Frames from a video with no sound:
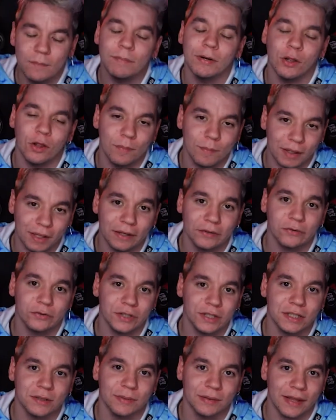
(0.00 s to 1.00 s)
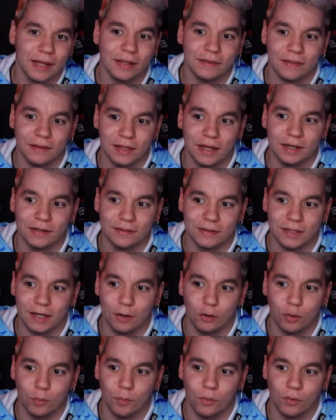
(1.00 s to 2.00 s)
Pero de pequeño sí que es verdad que tenía que
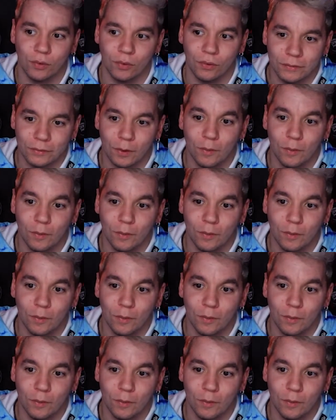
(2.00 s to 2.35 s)
tener como,